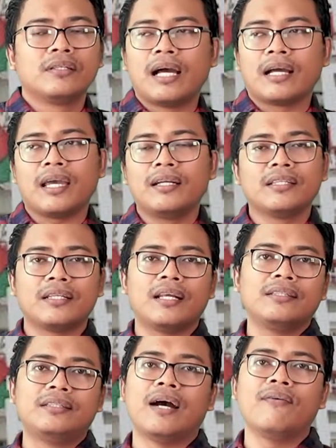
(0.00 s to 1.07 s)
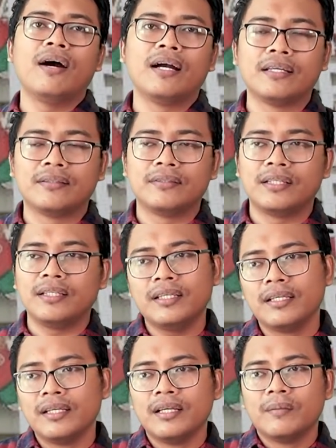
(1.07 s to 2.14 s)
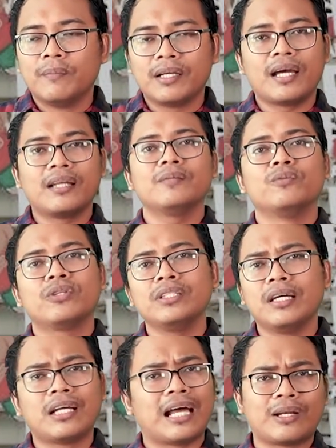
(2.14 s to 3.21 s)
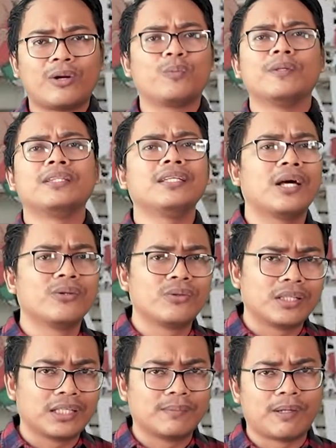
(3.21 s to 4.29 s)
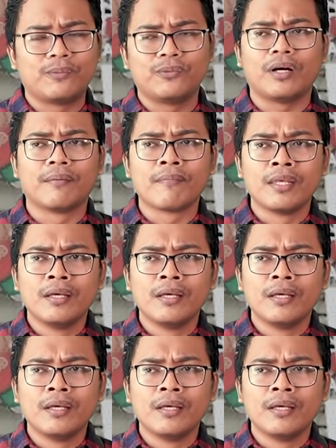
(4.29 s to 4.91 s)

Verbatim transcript: Nggak kayak di tanah Jawa gitu. Jadi bagi Anas mungkin ya nggak terlalu penting lah untuk datang ke Papua.